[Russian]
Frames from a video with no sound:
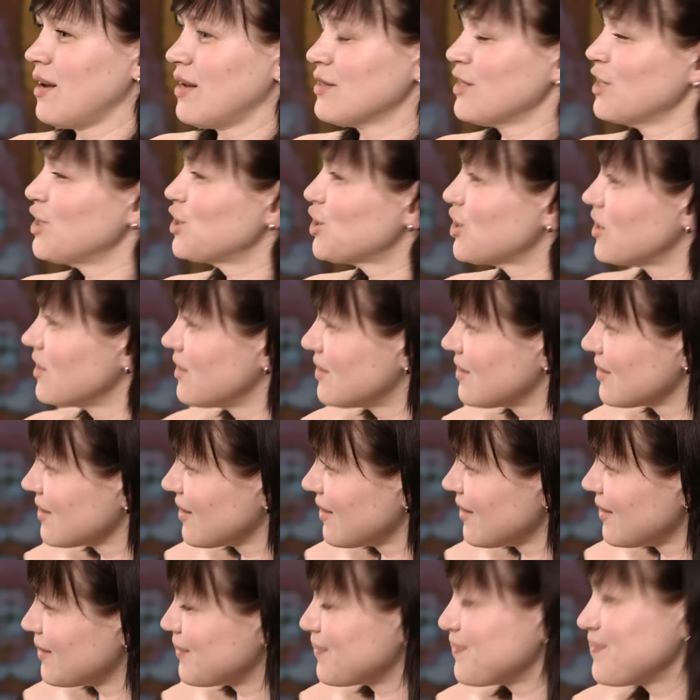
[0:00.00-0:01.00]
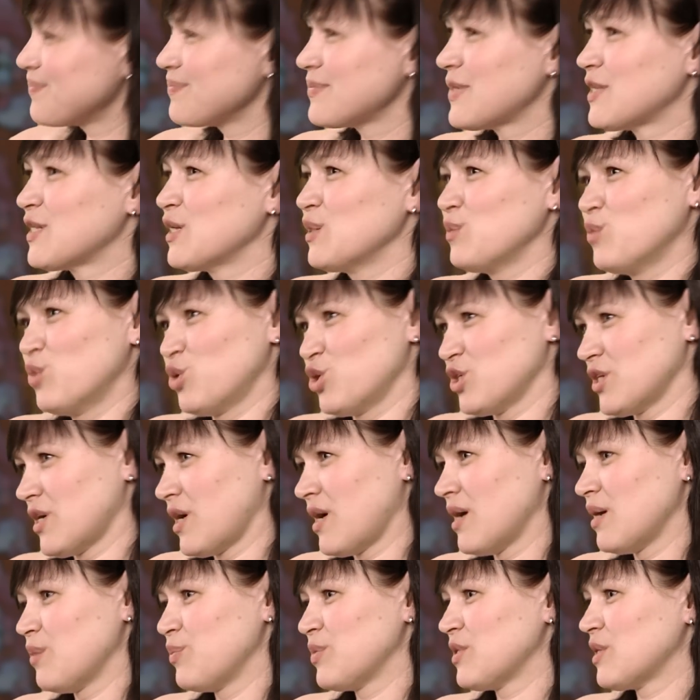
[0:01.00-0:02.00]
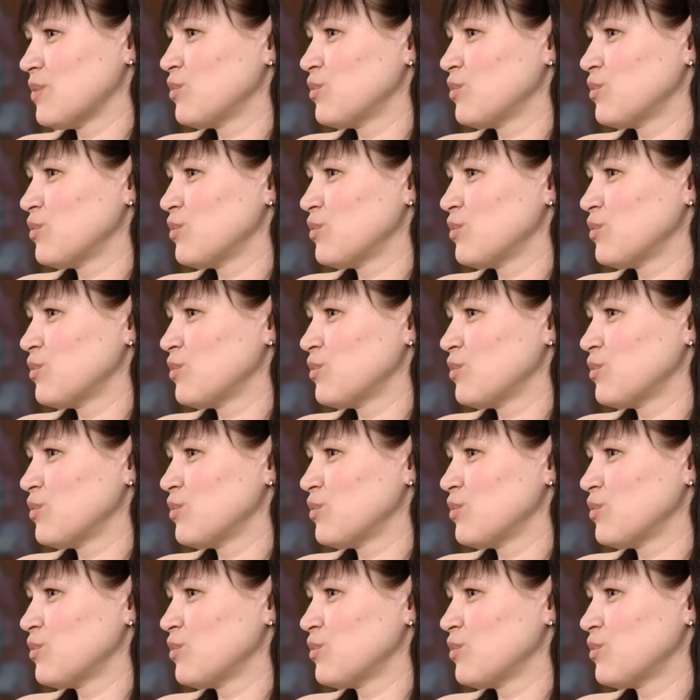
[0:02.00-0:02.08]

Она и женская, она и мужская,